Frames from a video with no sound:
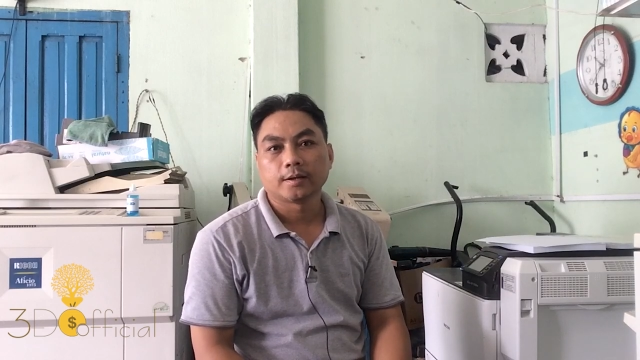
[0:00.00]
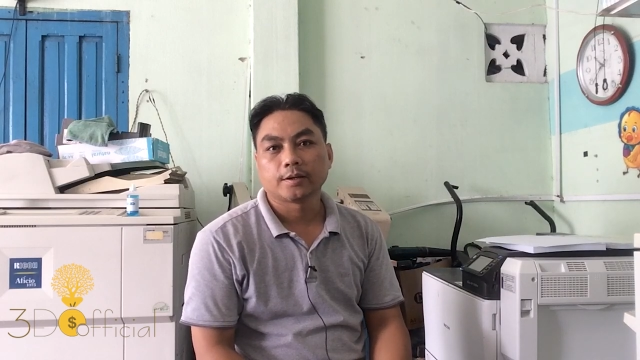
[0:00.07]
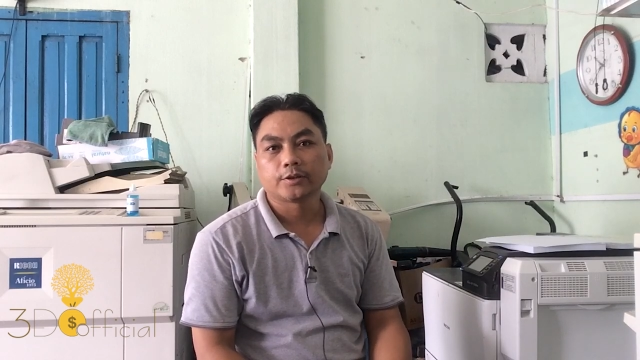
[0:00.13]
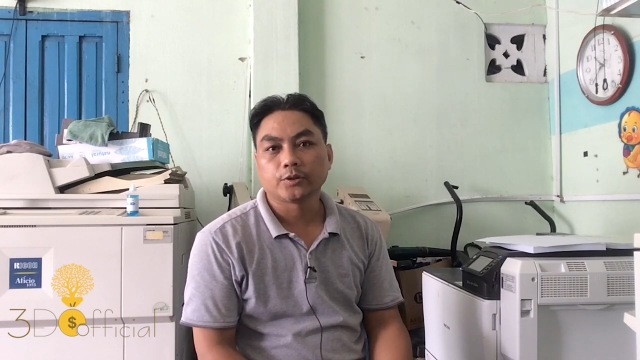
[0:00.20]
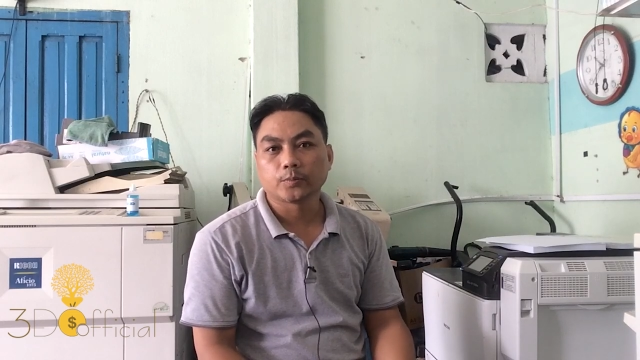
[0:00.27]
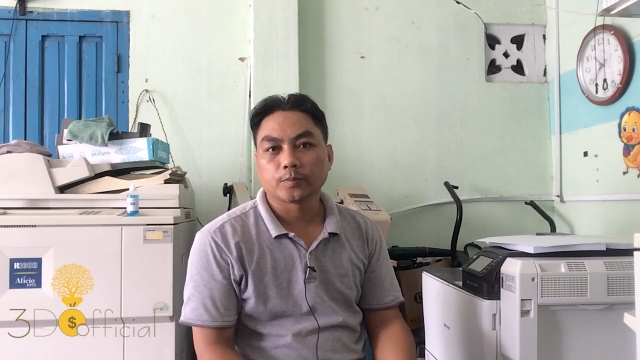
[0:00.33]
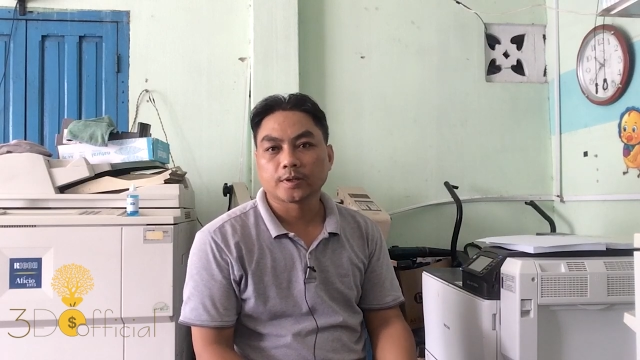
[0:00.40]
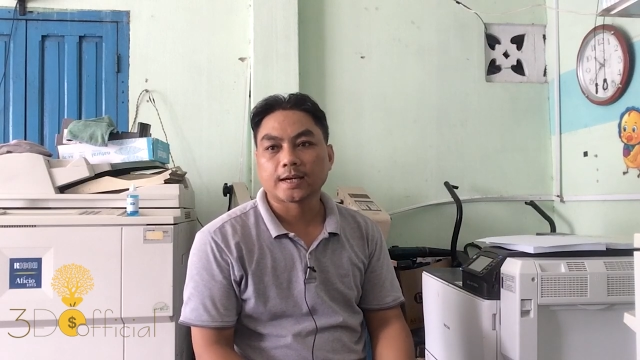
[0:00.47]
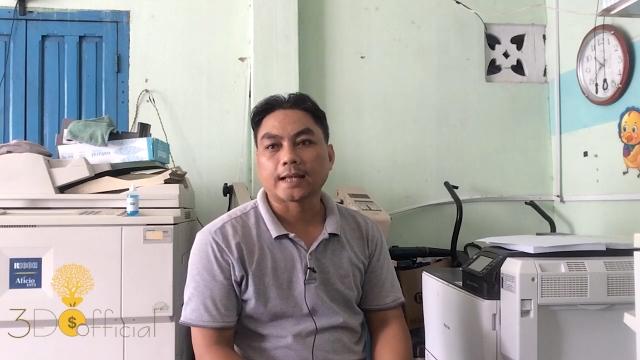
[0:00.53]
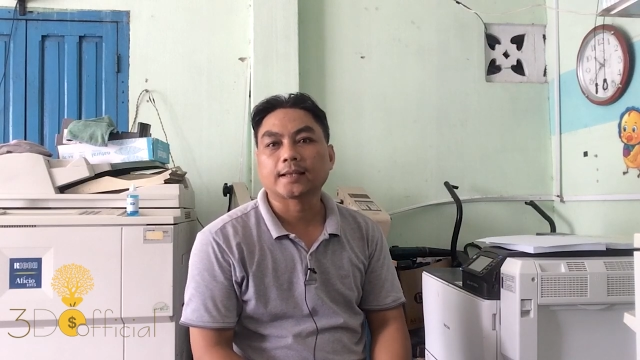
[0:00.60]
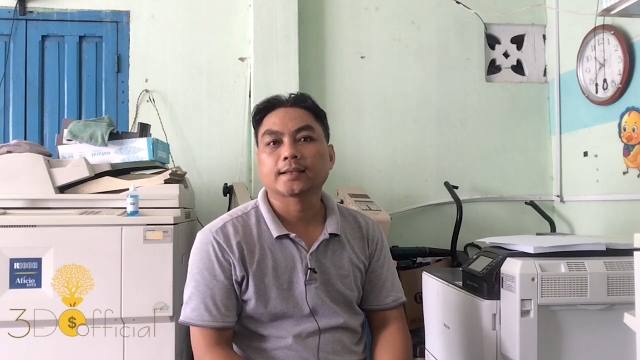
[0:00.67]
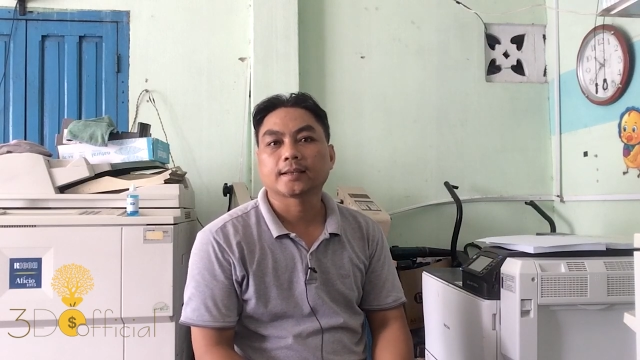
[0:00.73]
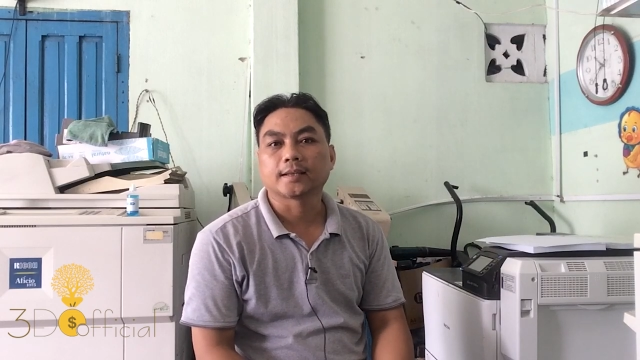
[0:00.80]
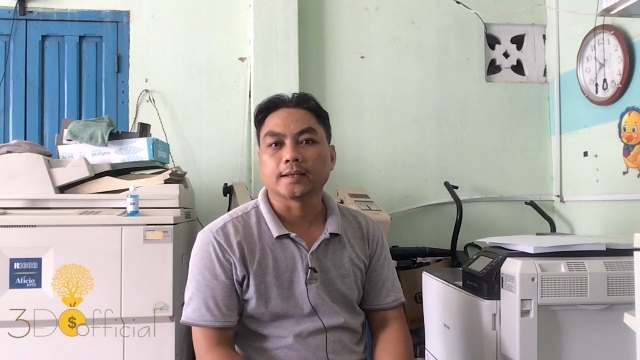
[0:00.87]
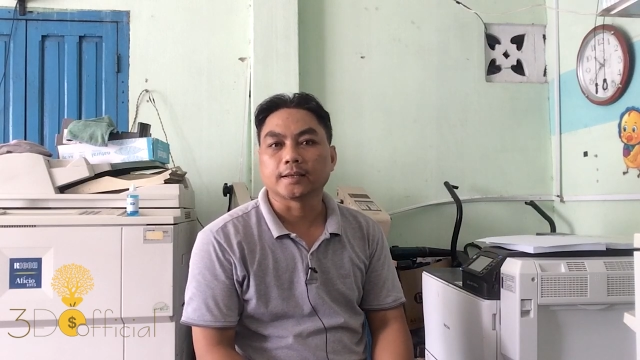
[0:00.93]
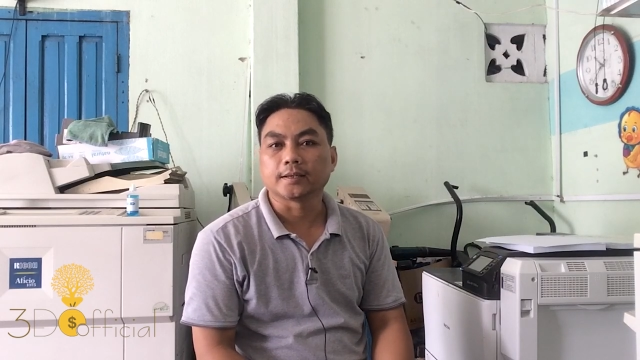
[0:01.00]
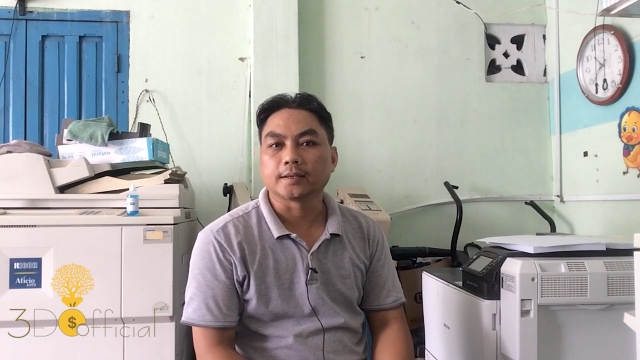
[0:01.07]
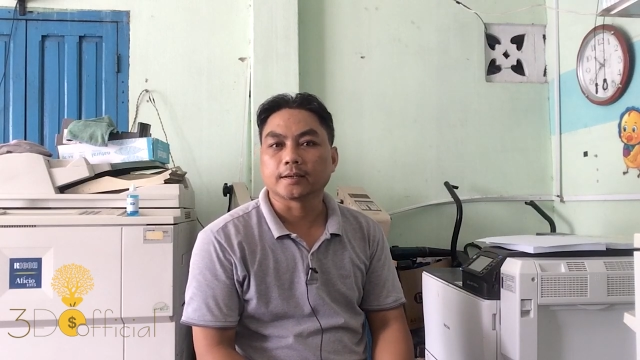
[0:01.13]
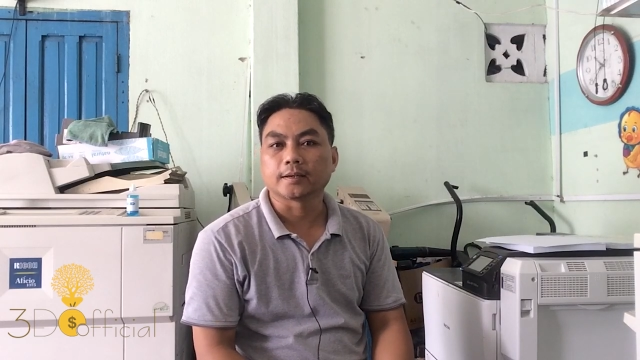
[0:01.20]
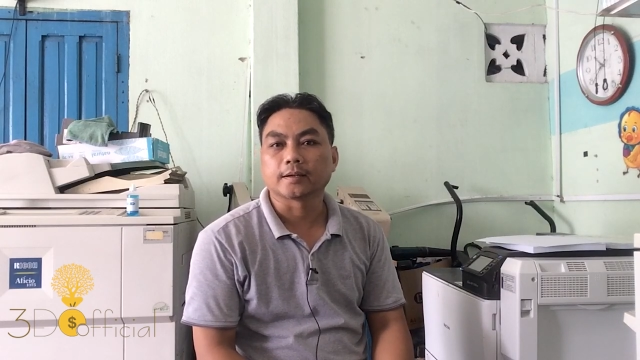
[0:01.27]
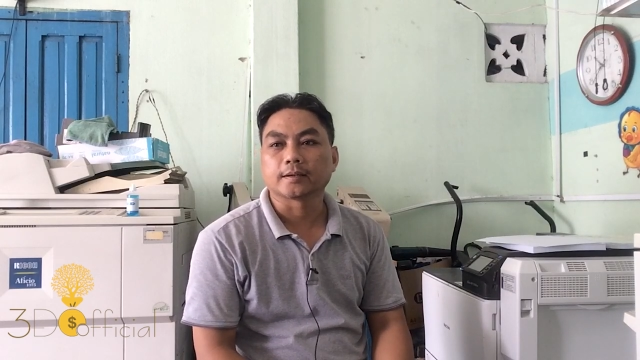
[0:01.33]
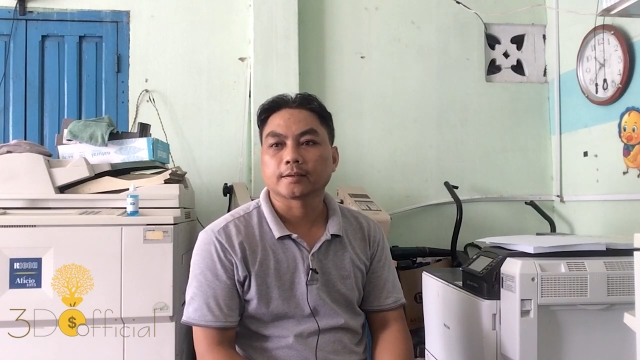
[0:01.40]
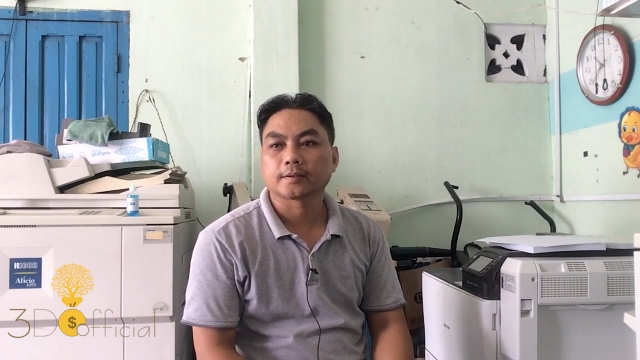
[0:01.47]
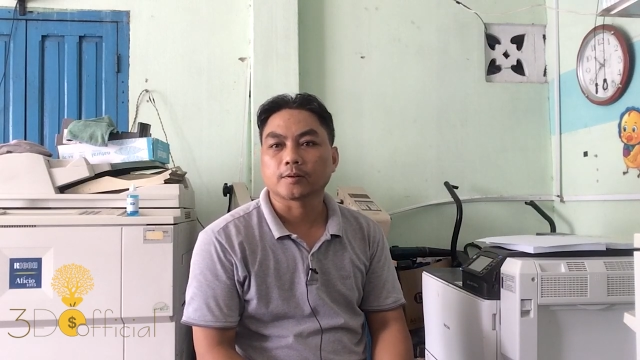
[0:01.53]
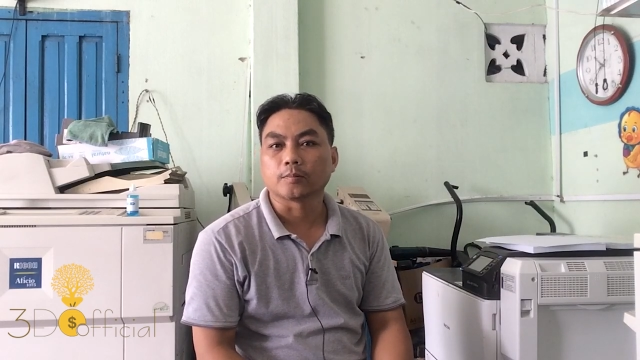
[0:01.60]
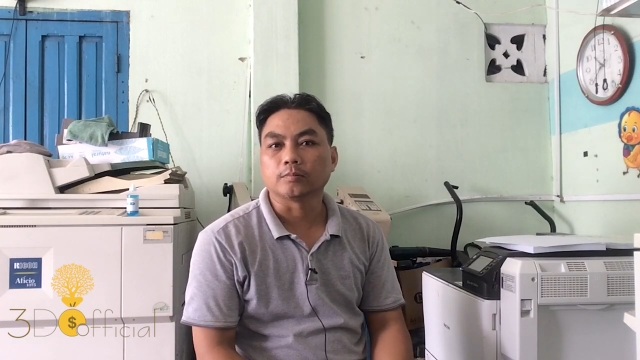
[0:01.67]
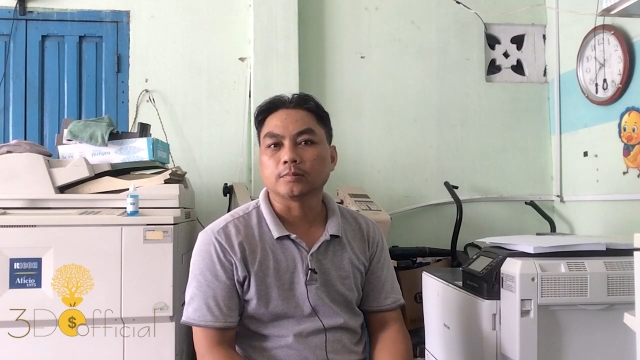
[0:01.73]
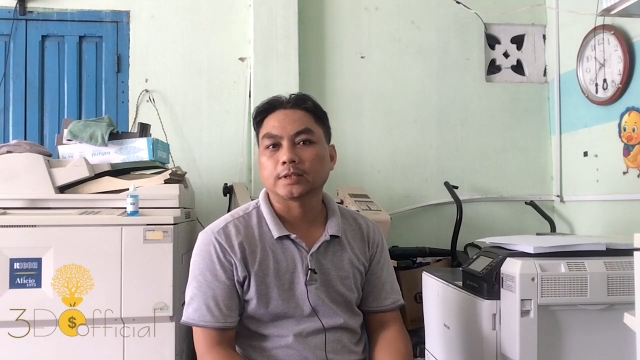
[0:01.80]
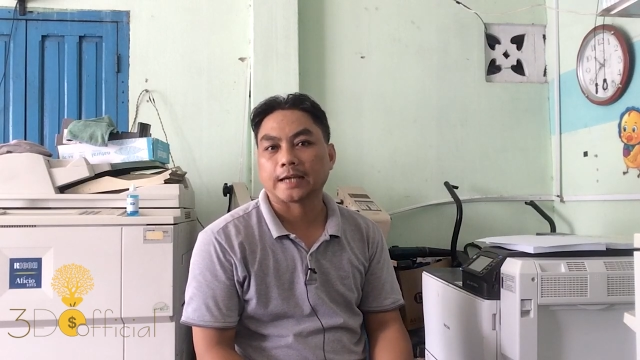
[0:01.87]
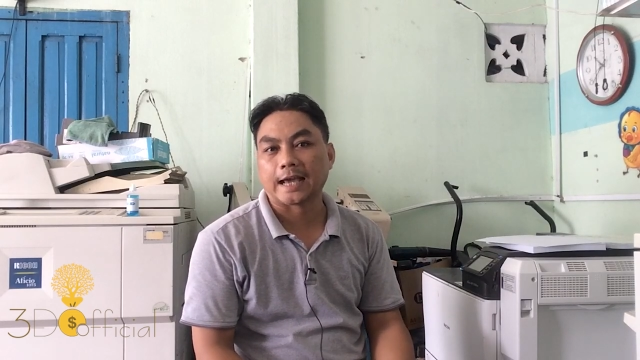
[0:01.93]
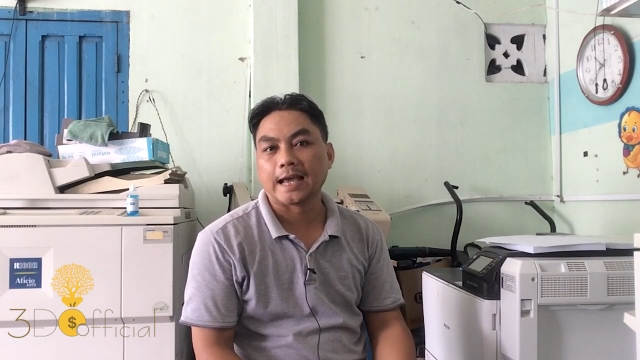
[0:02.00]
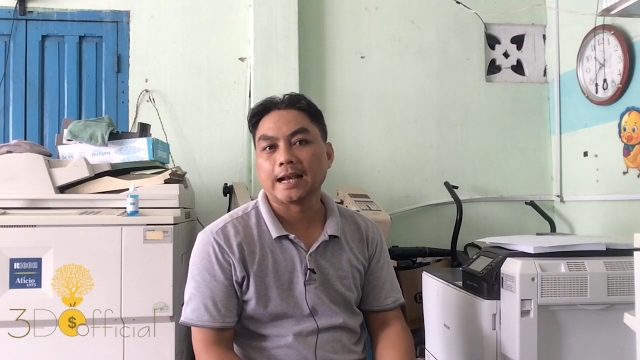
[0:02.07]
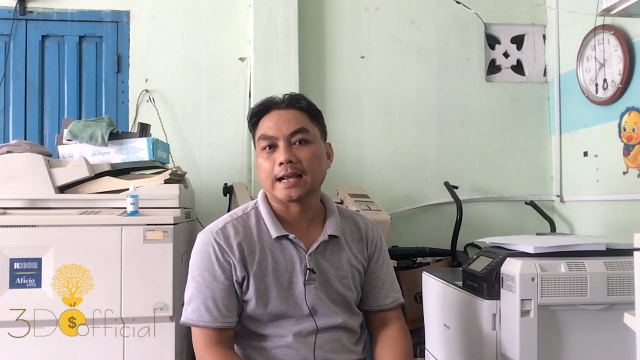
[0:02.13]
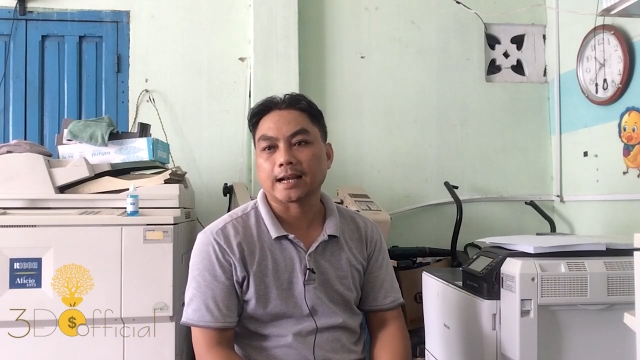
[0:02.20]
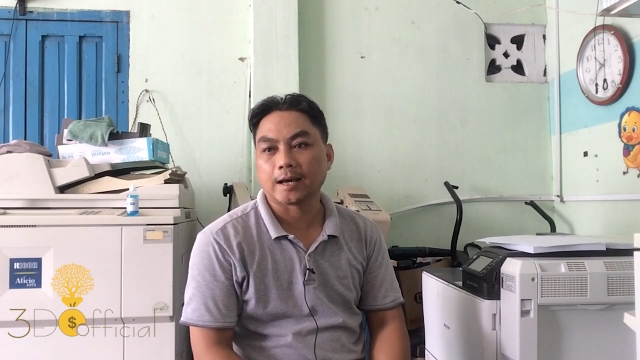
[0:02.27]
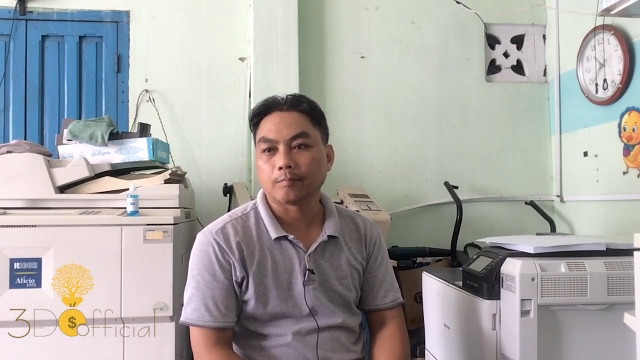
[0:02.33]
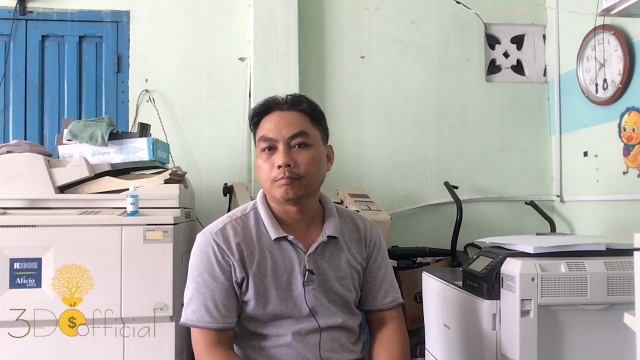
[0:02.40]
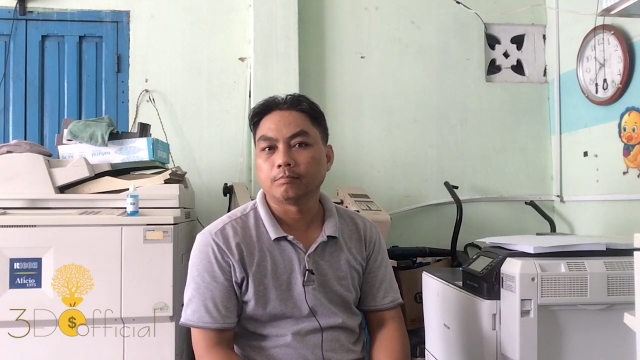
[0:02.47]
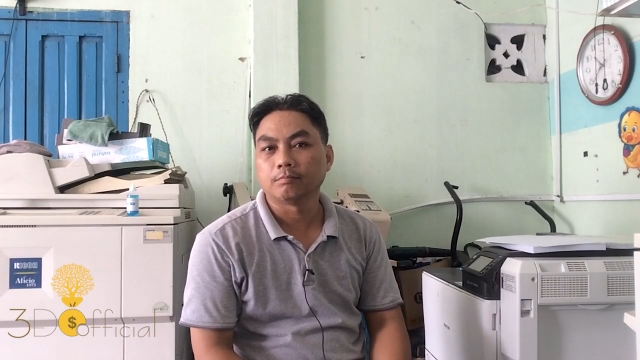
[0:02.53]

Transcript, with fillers: Nói chung khách thì cũng khá là đông.